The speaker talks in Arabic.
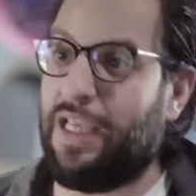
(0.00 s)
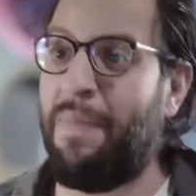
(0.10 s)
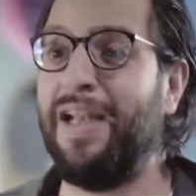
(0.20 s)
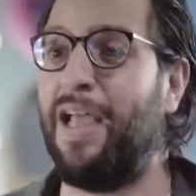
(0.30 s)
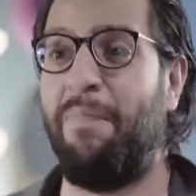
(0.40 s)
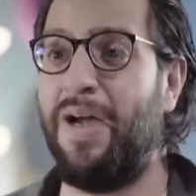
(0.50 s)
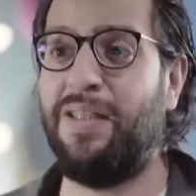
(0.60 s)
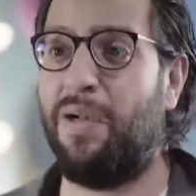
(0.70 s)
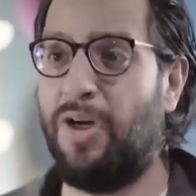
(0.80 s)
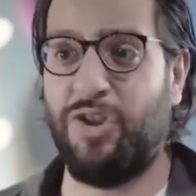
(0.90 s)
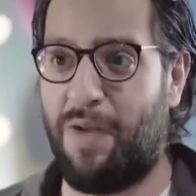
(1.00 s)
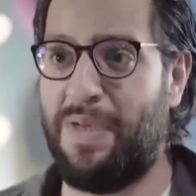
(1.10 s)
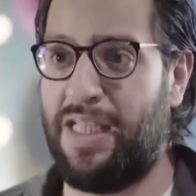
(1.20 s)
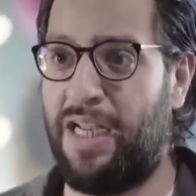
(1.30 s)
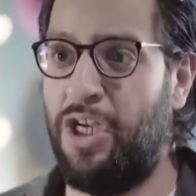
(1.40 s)
زمان كان بياض البشره
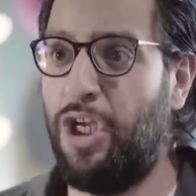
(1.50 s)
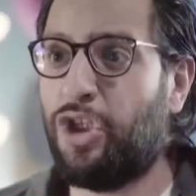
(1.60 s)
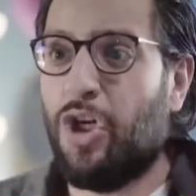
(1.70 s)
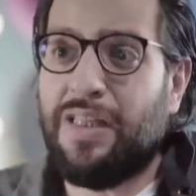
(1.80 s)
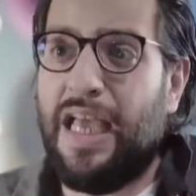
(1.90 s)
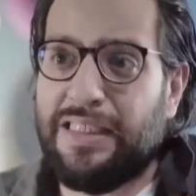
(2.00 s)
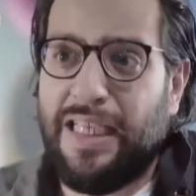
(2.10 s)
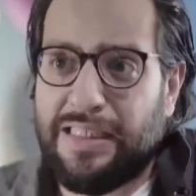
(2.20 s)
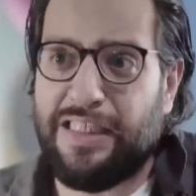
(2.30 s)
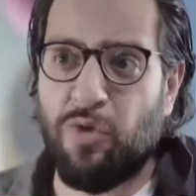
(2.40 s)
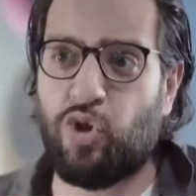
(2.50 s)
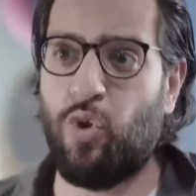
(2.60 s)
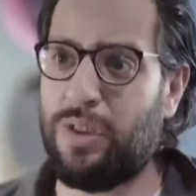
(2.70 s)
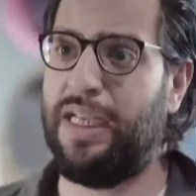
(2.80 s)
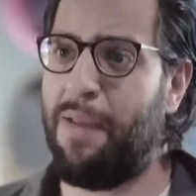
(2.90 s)
مثلا شرط اساسي من شروط